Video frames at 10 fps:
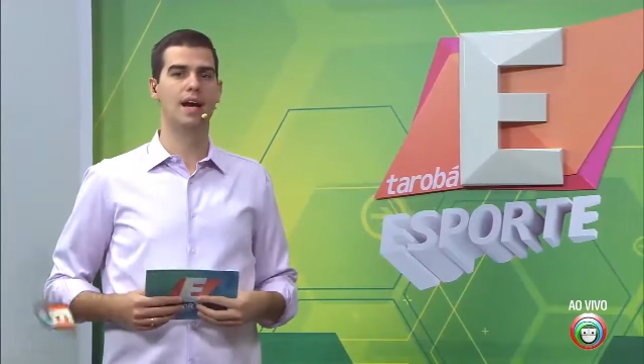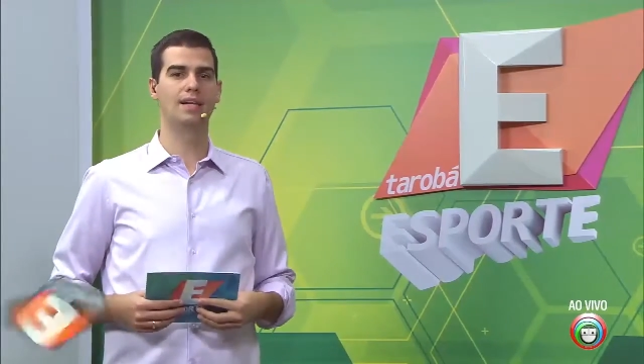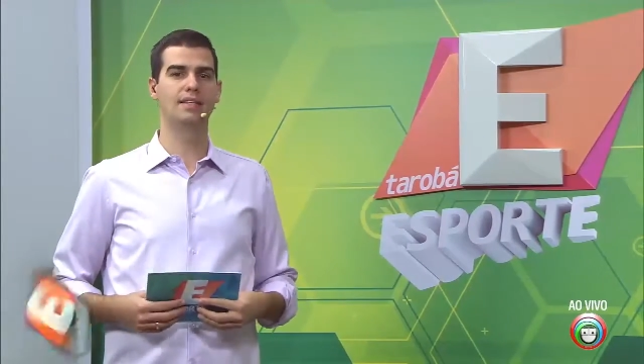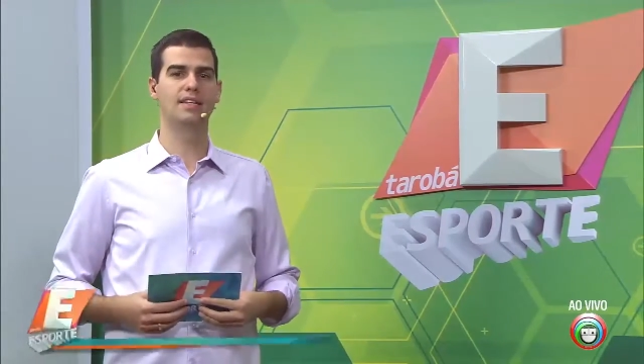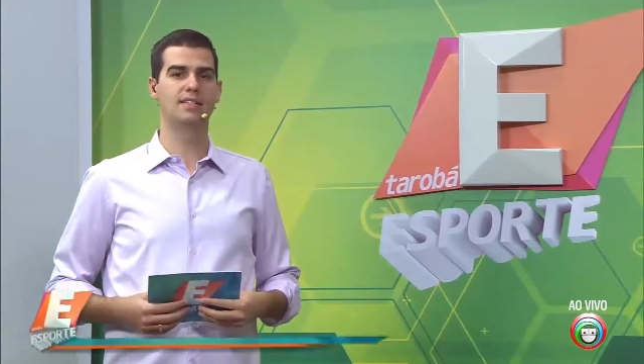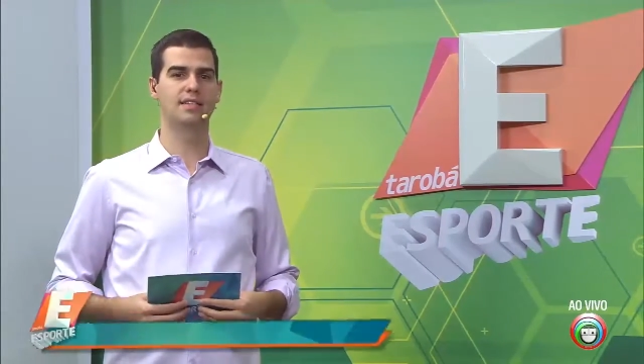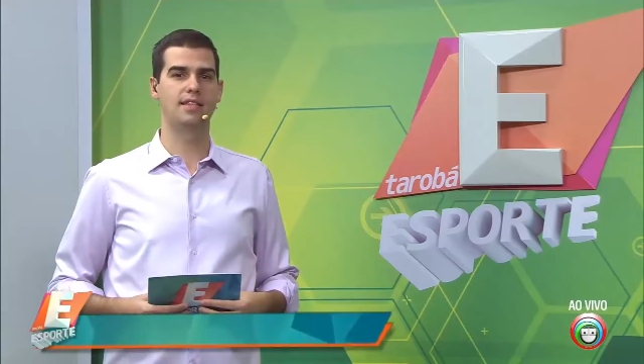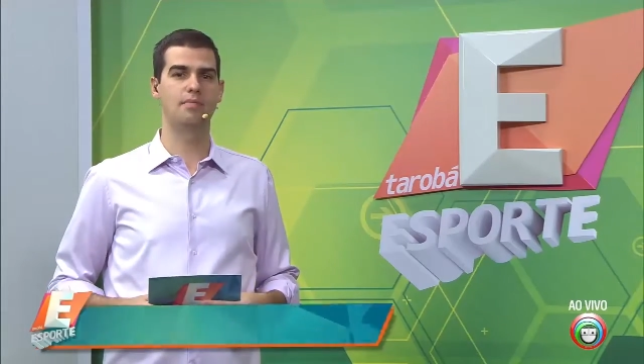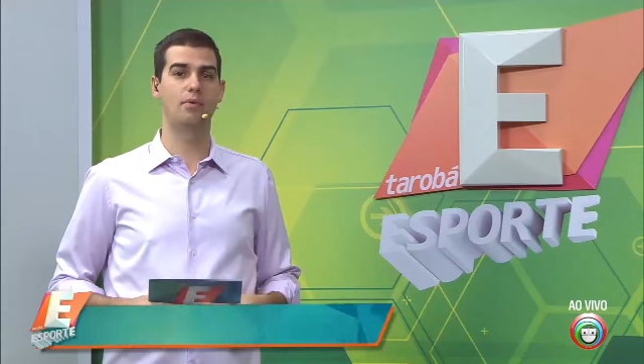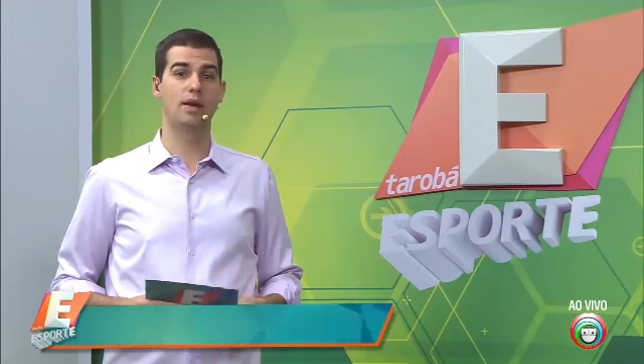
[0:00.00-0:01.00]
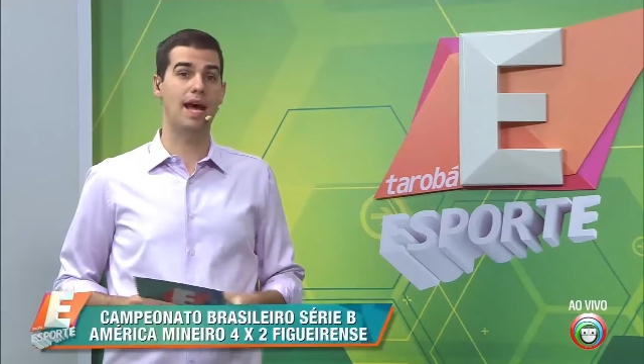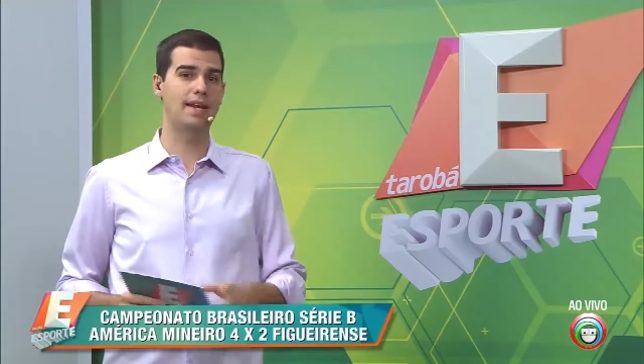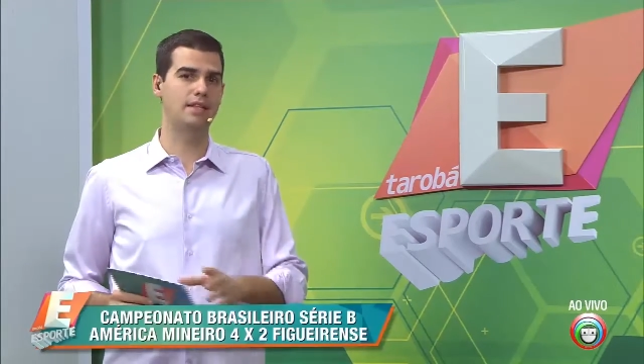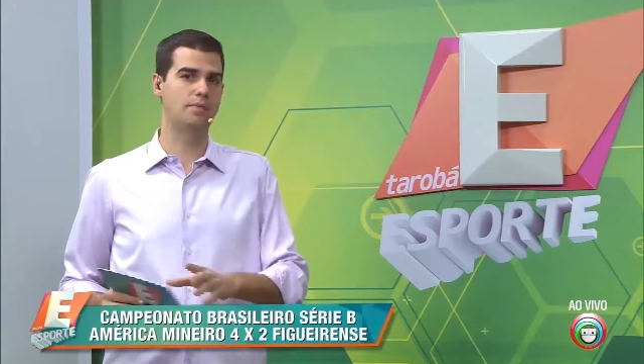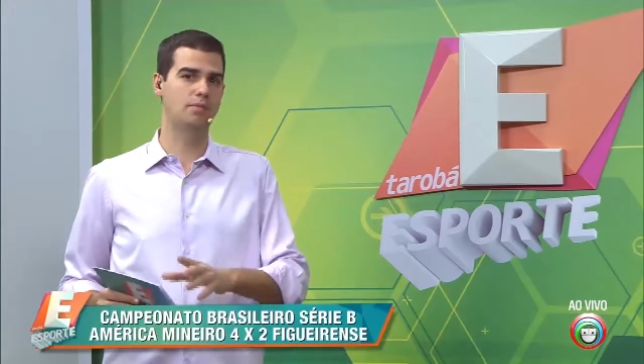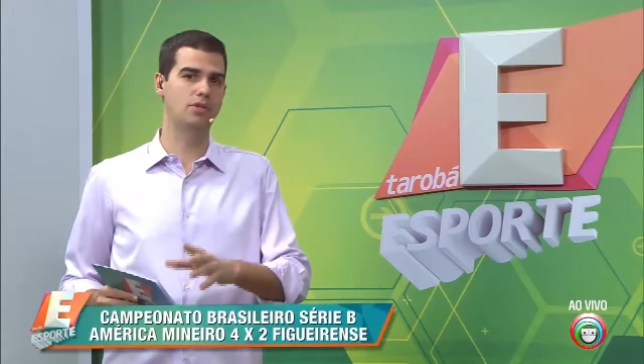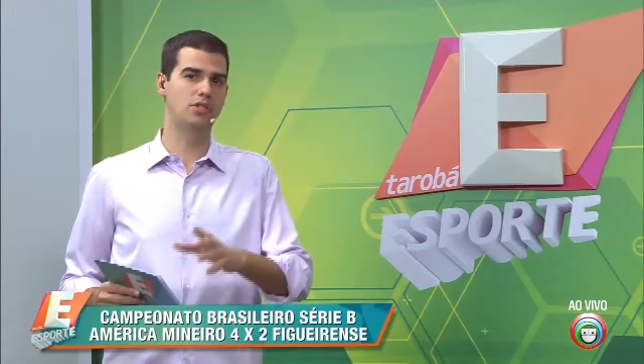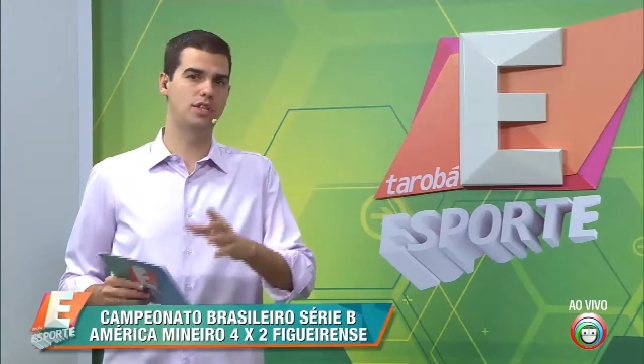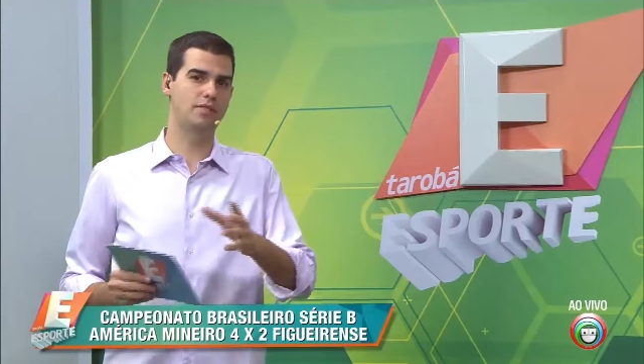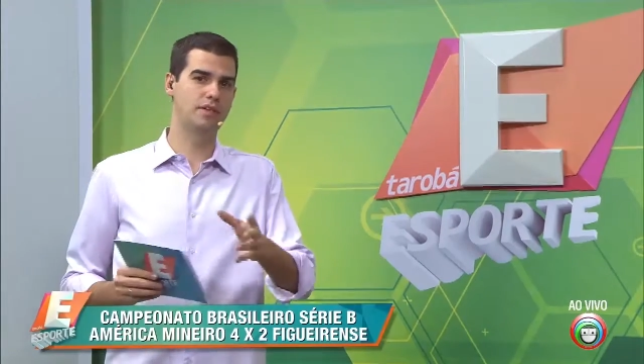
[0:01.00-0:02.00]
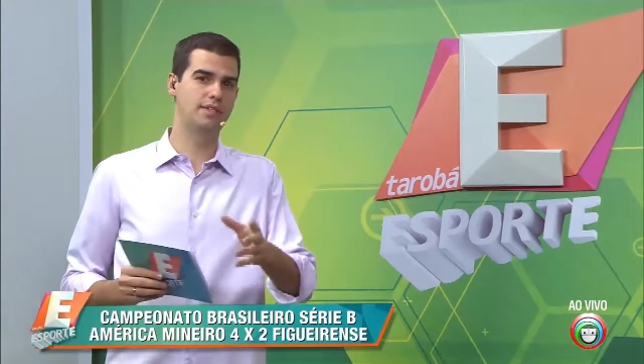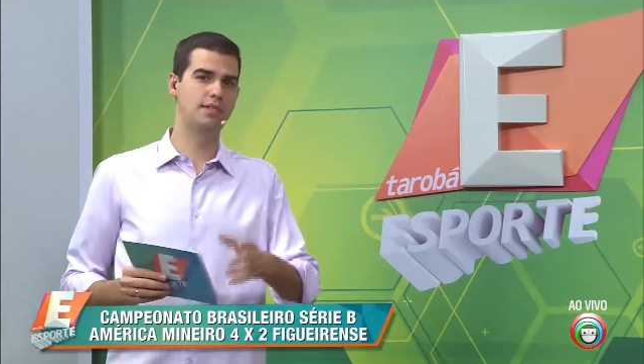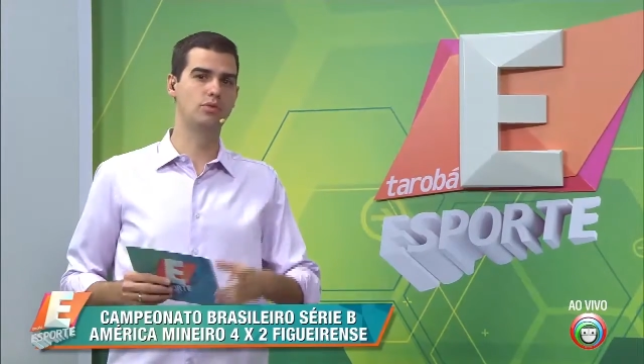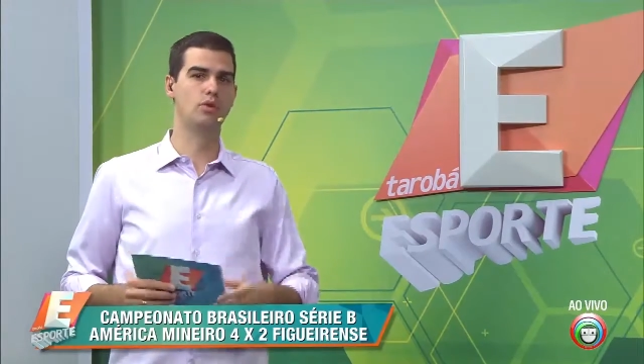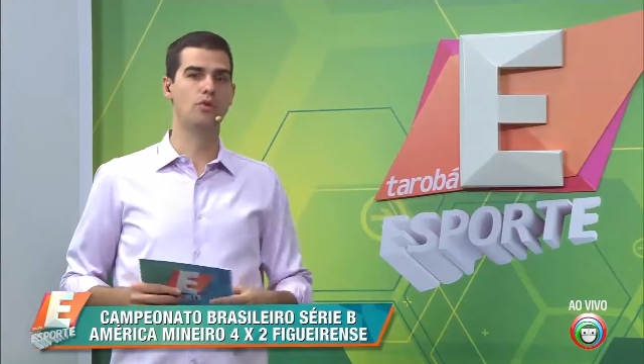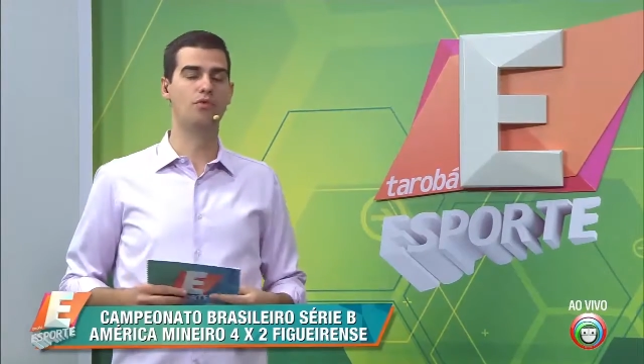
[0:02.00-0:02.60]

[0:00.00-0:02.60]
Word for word: a liderança temporária depois de ter vencido